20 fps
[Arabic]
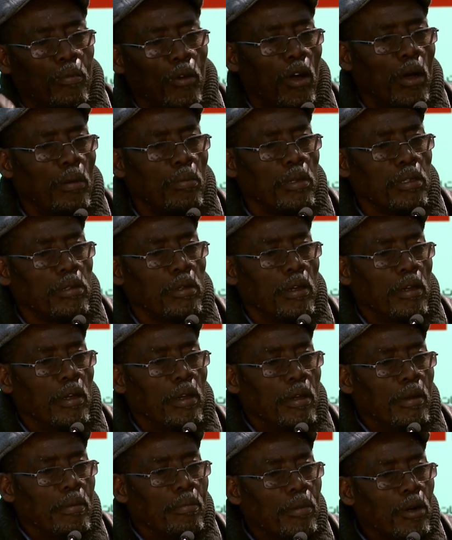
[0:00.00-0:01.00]
محمد
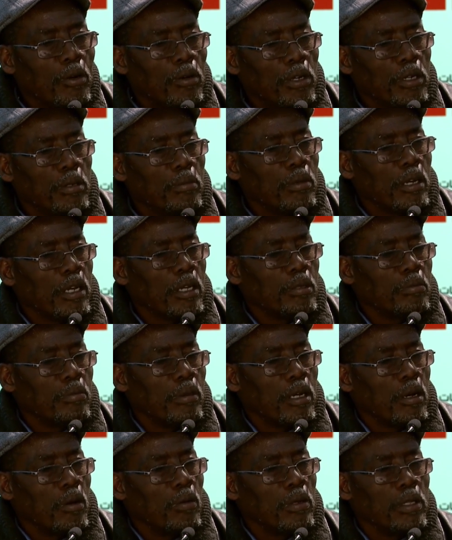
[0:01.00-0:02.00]
مروحين من
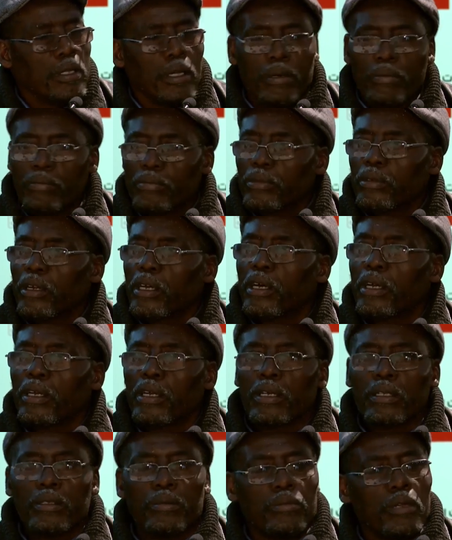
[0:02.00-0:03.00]
الخدمة أنا ولدك
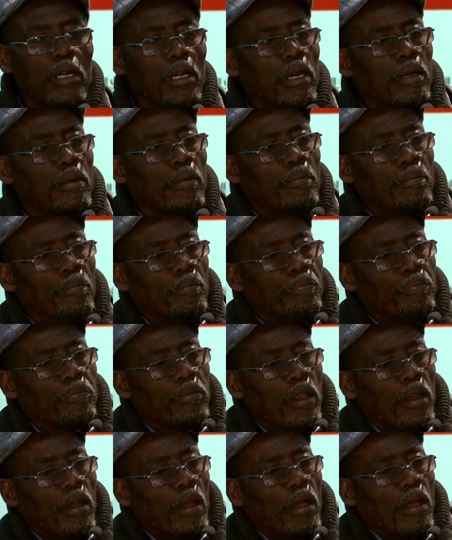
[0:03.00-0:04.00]
كان يخدم دهاء
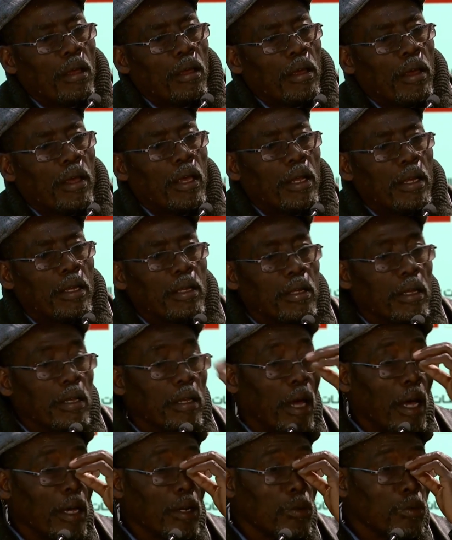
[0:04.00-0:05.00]
قال
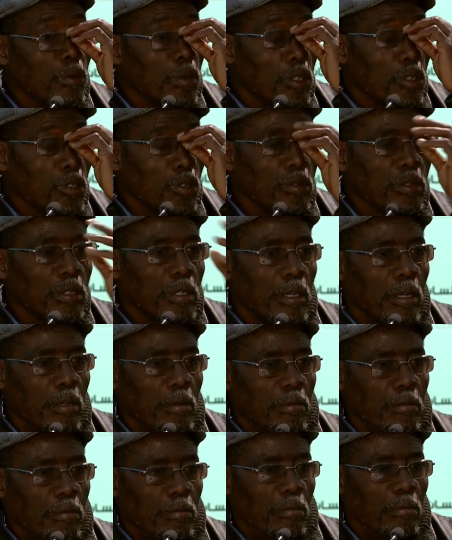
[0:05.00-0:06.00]
عرضوا له الشرطة
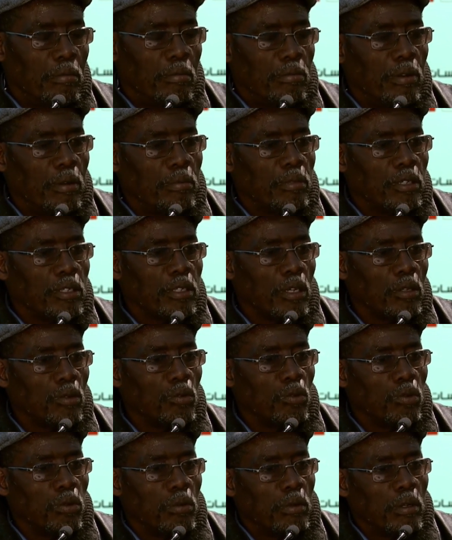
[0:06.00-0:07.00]
فهمتي
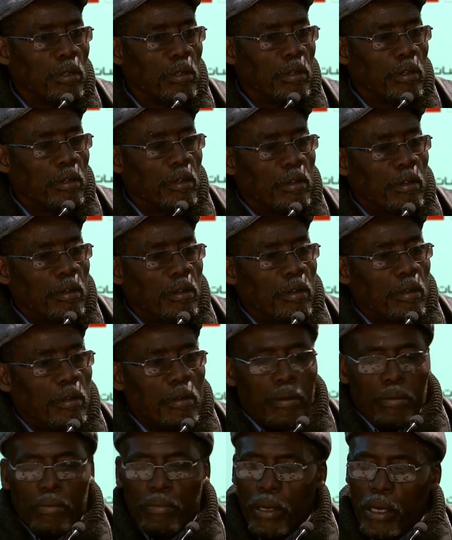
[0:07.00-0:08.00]
شدوه
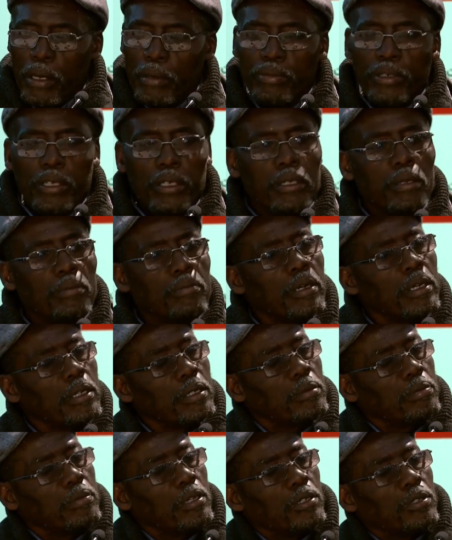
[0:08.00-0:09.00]
باهي مشيت
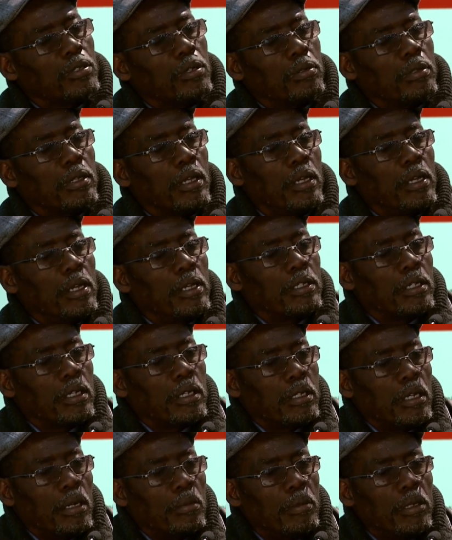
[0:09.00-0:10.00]
للمركز نتاع الشرطة علاش
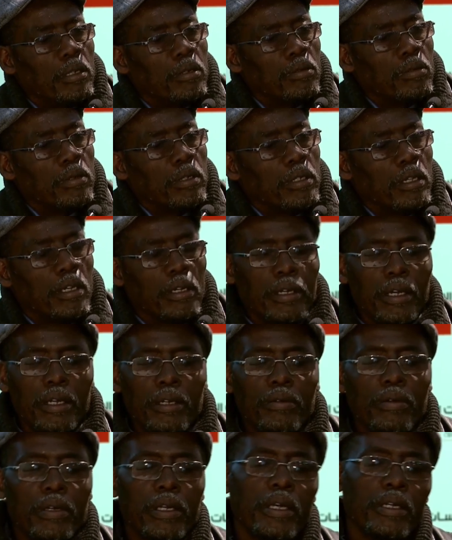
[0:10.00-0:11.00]
اش عمل الوليد؟
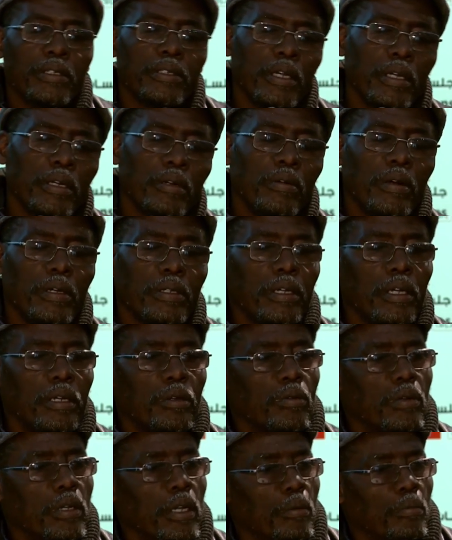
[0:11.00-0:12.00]
قال لي والله جاني واحد قال
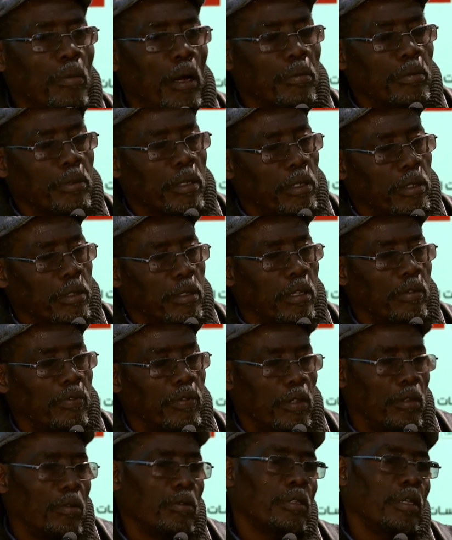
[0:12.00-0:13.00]
لي والله يا محمد غلطنا
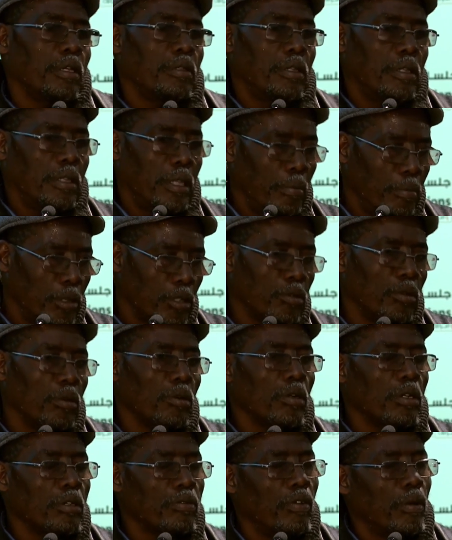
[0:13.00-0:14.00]
فيك قلت له تسمى شكون
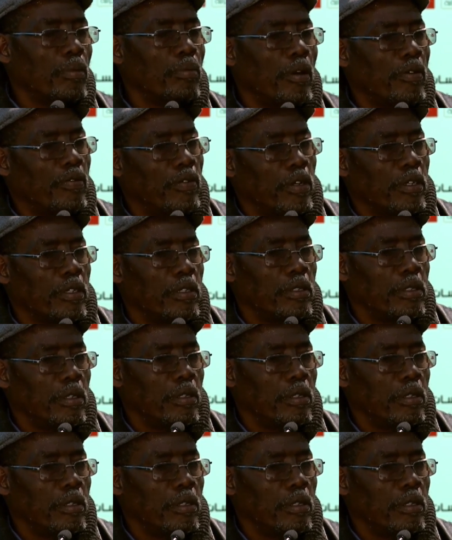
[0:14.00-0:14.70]
نغلط في عبد الغفار